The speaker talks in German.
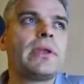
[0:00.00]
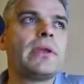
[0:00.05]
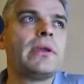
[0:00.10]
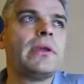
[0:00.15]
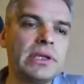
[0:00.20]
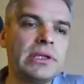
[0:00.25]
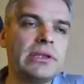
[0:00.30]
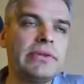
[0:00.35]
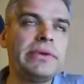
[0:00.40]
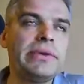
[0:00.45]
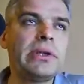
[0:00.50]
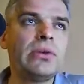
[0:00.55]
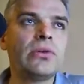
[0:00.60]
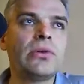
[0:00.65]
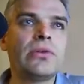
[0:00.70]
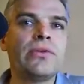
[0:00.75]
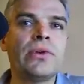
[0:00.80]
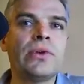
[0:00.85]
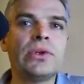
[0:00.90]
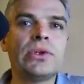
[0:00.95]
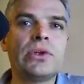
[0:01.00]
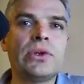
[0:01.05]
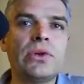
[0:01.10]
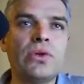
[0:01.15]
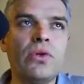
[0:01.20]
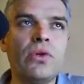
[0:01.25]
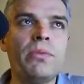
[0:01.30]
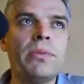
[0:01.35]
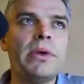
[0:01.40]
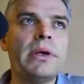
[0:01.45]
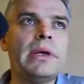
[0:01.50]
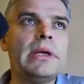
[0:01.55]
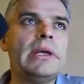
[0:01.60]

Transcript: Die Entwicklung von Krupp